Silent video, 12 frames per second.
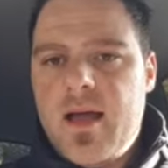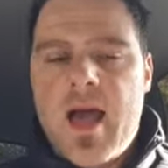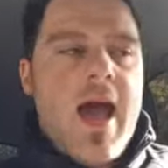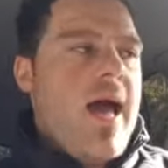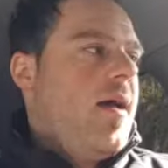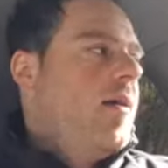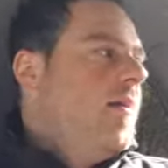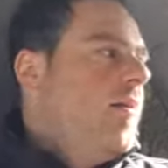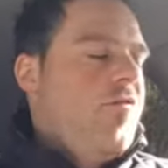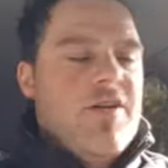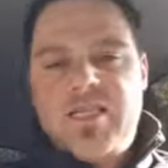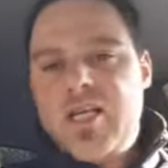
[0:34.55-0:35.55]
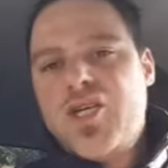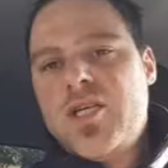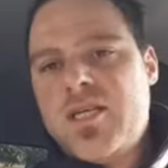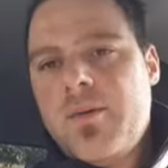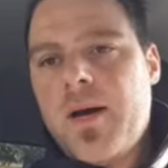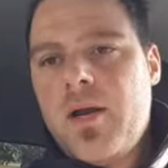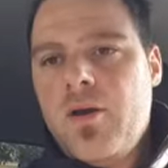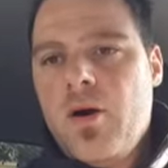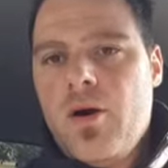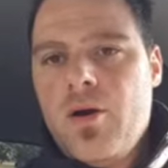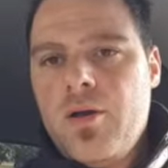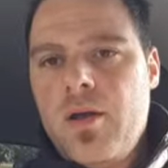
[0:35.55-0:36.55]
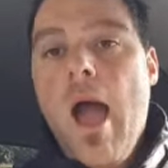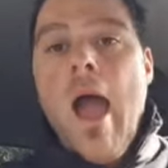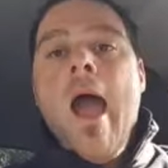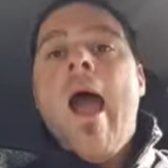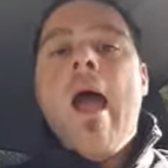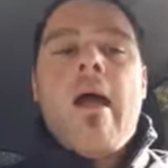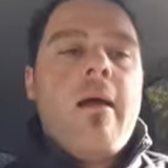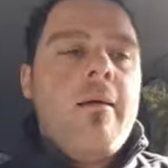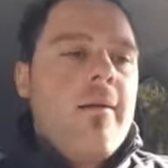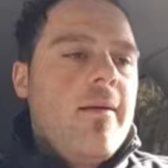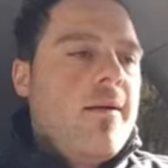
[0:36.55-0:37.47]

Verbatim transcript: Eh, festeggia insieme a noi. Eh.